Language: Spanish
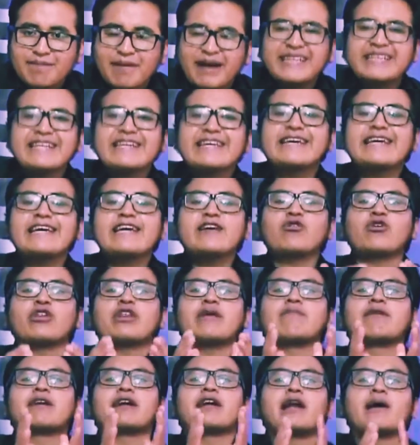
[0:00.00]
va dirigido
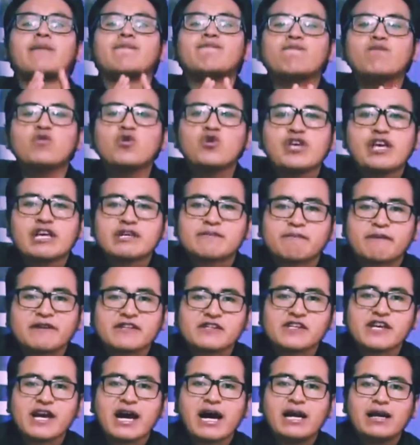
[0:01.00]
de manera muy
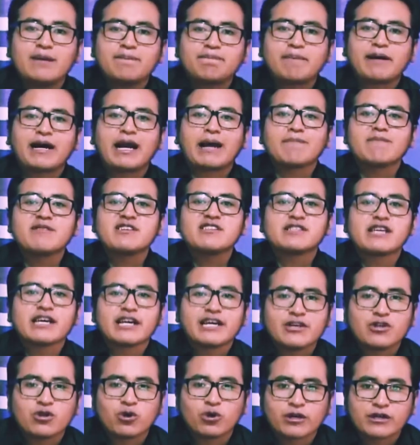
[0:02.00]
especial para mis
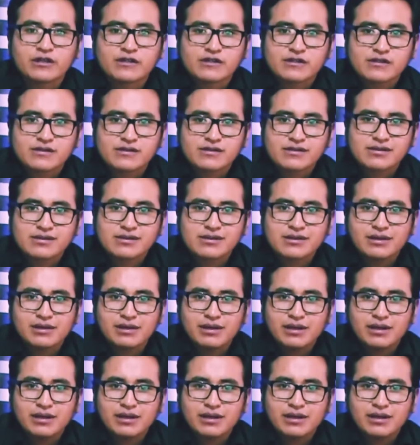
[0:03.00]
seguidores.